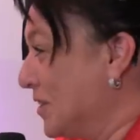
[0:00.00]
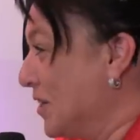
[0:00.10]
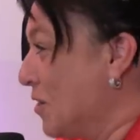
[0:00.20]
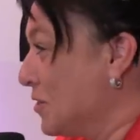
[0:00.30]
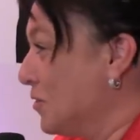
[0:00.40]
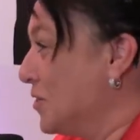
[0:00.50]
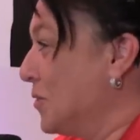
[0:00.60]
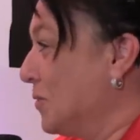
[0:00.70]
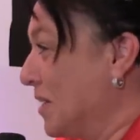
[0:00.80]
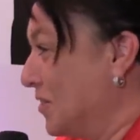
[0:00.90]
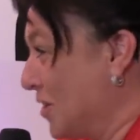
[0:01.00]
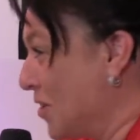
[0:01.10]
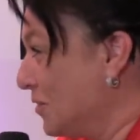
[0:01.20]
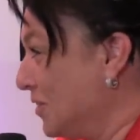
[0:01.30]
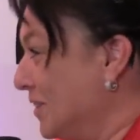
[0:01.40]
czyli o co ci studencie
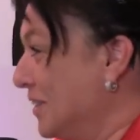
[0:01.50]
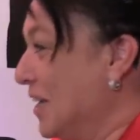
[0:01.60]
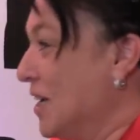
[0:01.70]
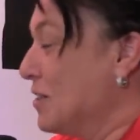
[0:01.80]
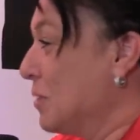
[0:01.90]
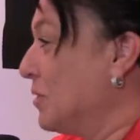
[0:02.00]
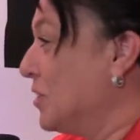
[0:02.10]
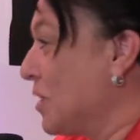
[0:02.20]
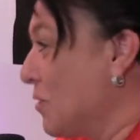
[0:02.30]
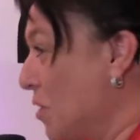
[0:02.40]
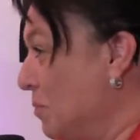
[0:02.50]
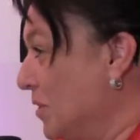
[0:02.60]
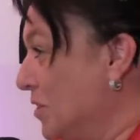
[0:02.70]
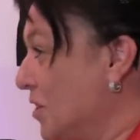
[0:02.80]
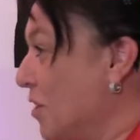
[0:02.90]
chodzi, co byś chciał
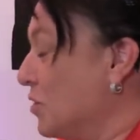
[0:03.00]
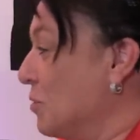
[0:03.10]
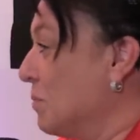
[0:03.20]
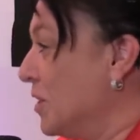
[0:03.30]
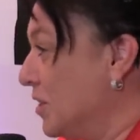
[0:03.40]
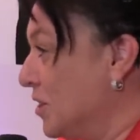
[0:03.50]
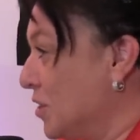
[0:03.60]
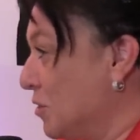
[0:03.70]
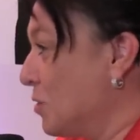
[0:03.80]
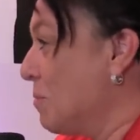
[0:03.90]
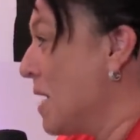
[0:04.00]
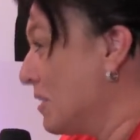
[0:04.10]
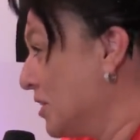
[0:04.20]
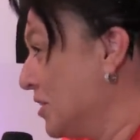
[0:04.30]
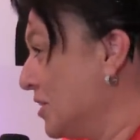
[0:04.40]
robić, o czym myślisz, o czym
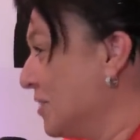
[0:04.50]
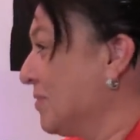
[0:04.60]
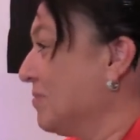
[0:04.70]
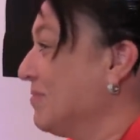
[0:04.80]
marzysz. Szeroko